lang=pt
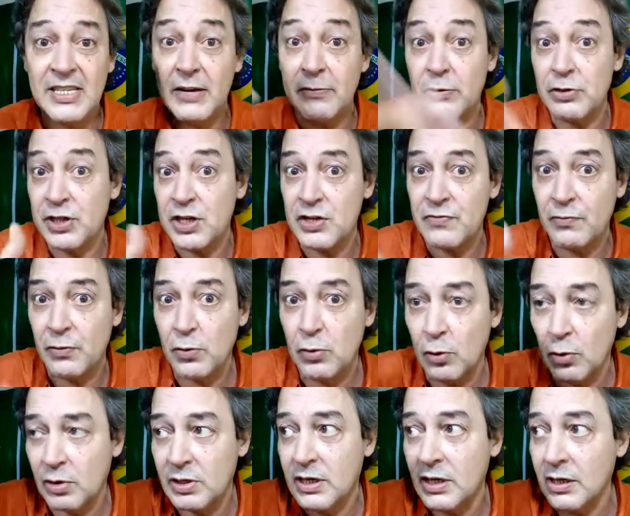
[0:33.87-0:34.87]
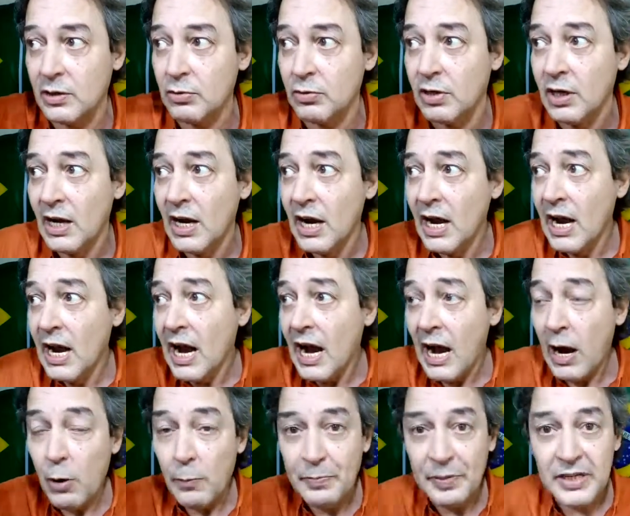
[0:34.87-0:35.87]
Aí vocês vão colocando
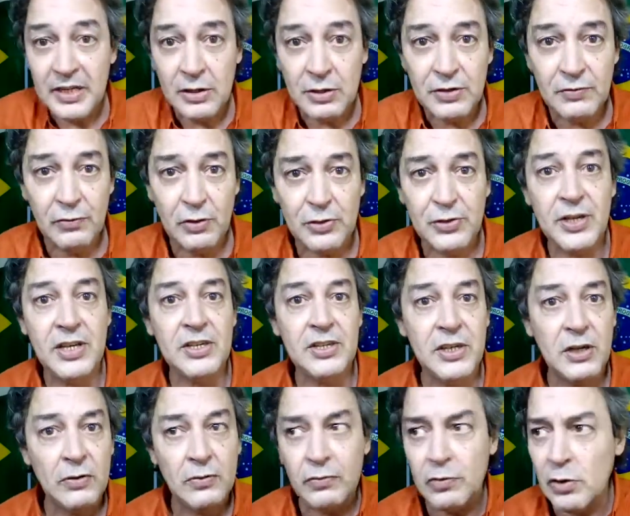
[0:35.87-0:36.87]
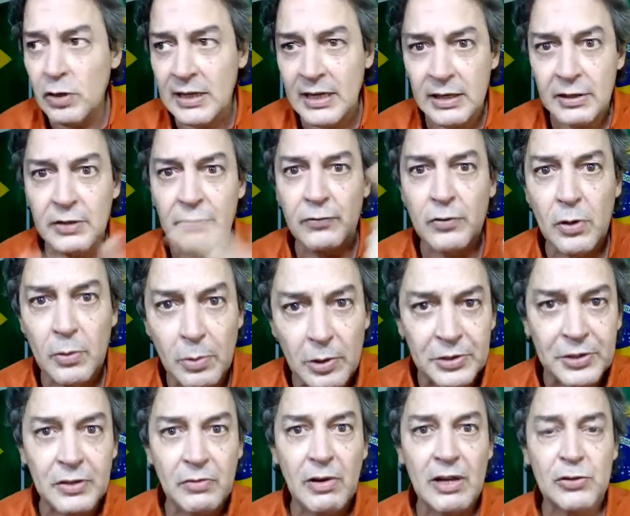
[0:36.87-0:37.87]
a opinião de vocês e eu vou lendo e vou
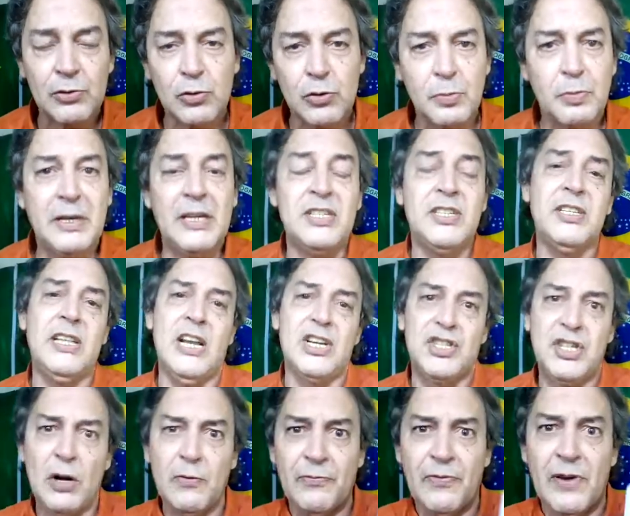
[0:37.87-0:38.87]
botando o assunto, porque se deixar eu